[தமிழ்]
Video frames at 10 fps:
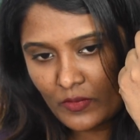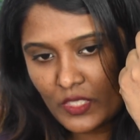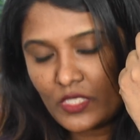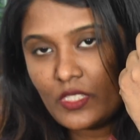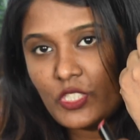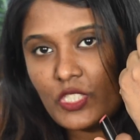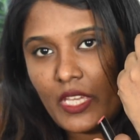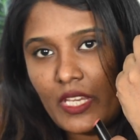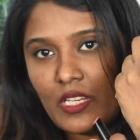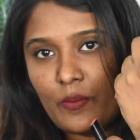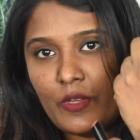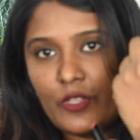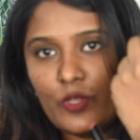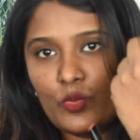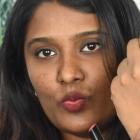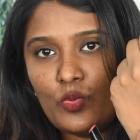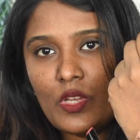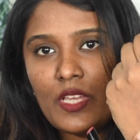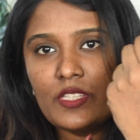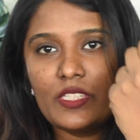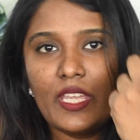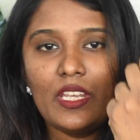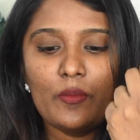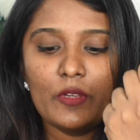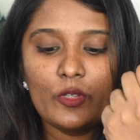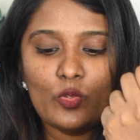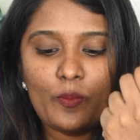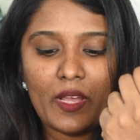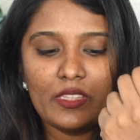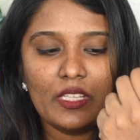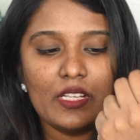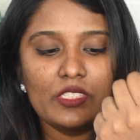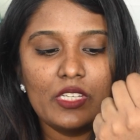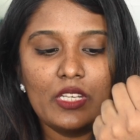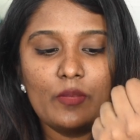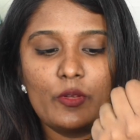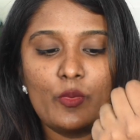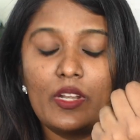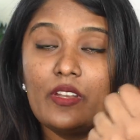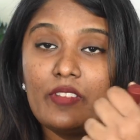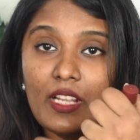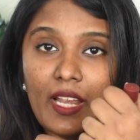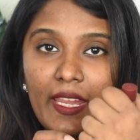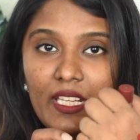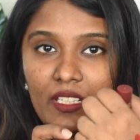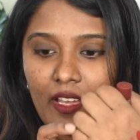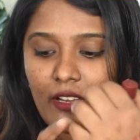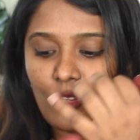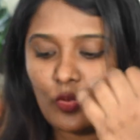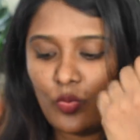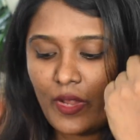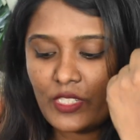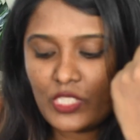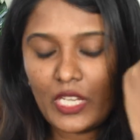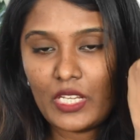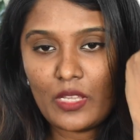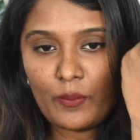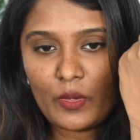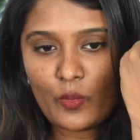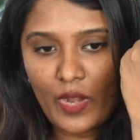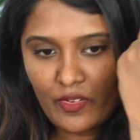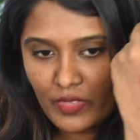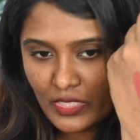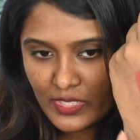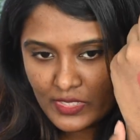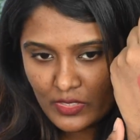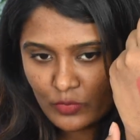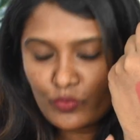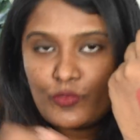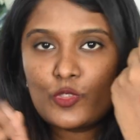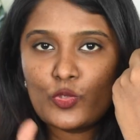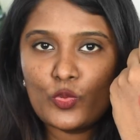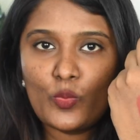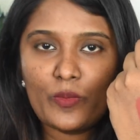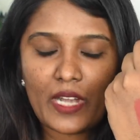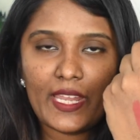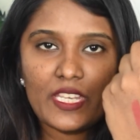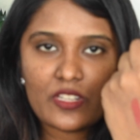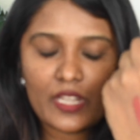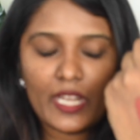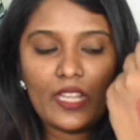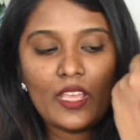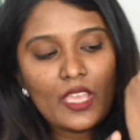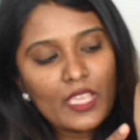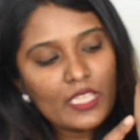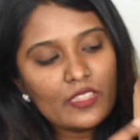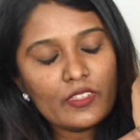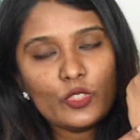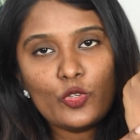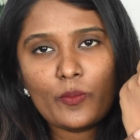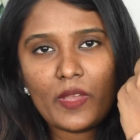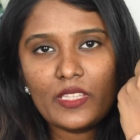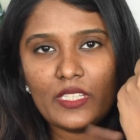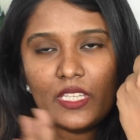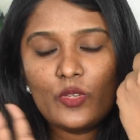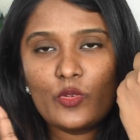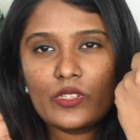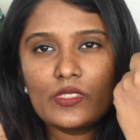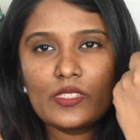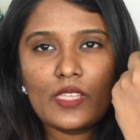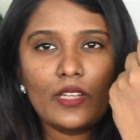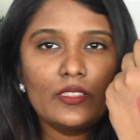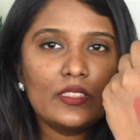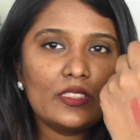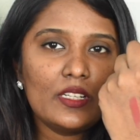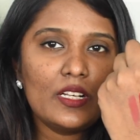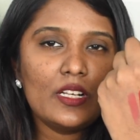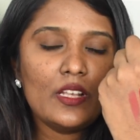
திஸ் இஸ் ஷேட் நம்பர் டூ ஷேட் நம்பர் டூ பார்த்தீங்கன்னா ஷேட் நம்பர் ஒன்னை விட லைட்டாக இருக்கும் அண்ட் ஷேட் நம்பர் ஒன் வந்து இட்ஸ் ட்ரூ பிரைட் ரெட் இது வந்து ஒரு மாதிரி ஒரு சட்டில்